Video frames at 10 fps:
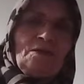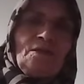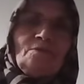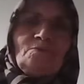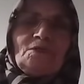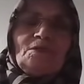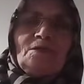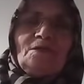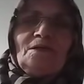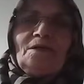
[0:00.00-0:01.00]
İnanır mısın?
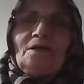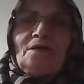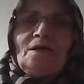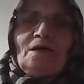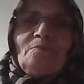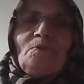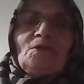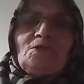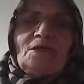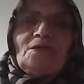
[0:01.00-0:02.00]
Hani
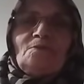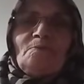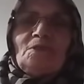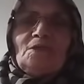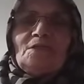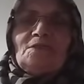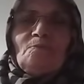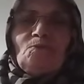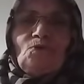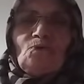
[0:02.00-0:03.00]
böyle şeyin kısmeti
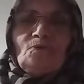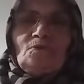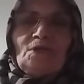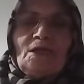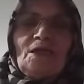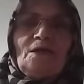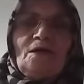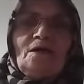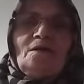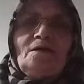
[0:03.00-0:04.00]
nasibi çok olur derler
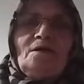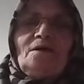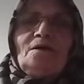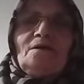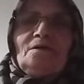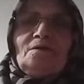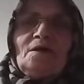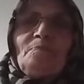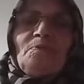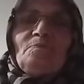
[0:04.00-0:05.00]
ya.
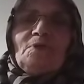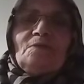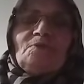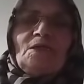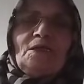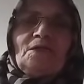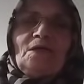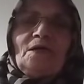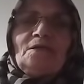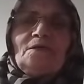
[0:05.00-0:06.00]
Rabbim kimselere
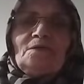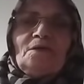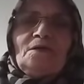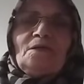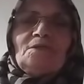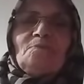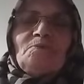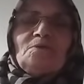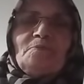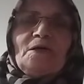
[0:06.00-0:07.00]
yani e,
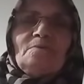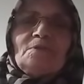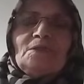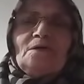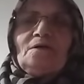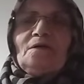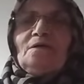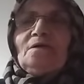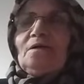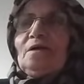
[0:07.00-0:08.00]
nasipsiz bırakmasın.
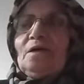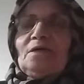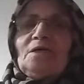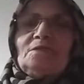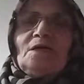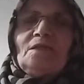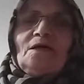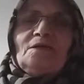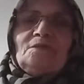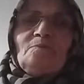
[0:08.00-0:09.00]
Herkese
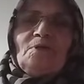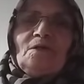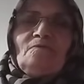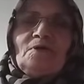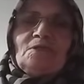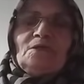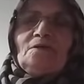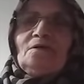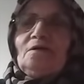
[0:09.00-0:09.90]
Allah nasibiyle versin.